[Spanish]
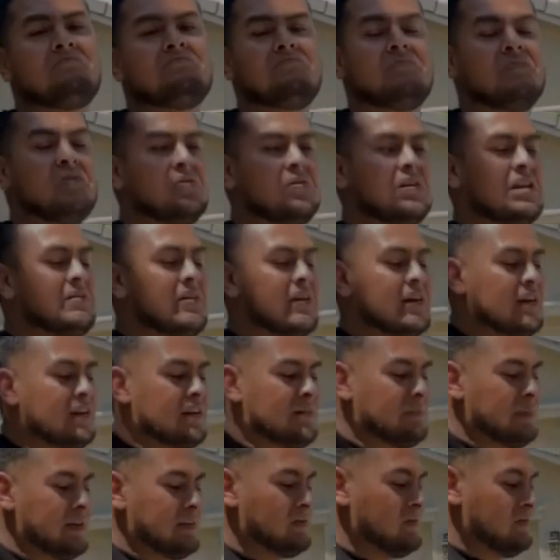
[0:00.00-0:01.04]
van a bajar de
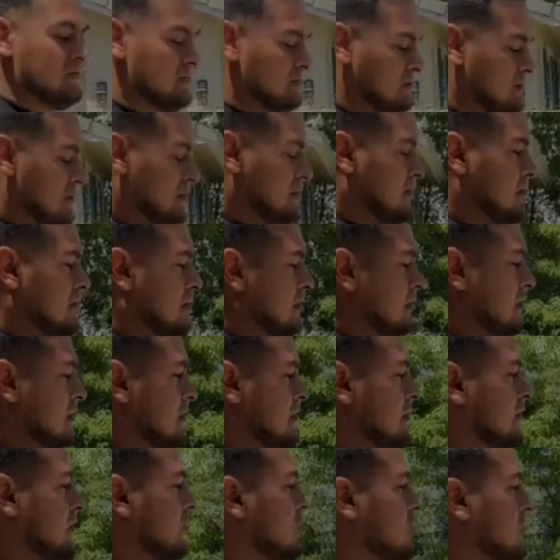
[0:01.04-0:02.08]
precio.
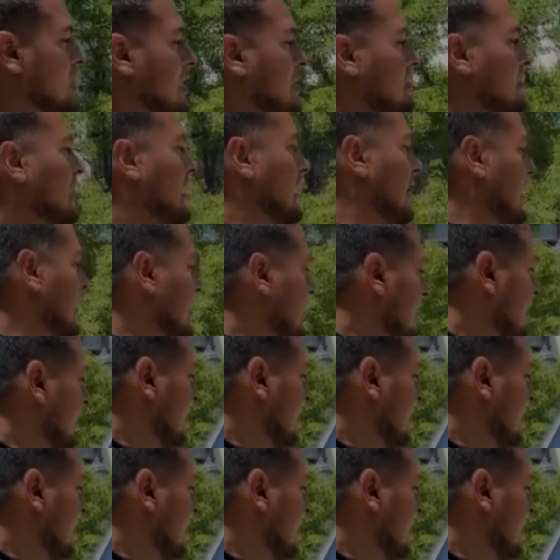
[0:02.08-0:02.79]
No van a bajar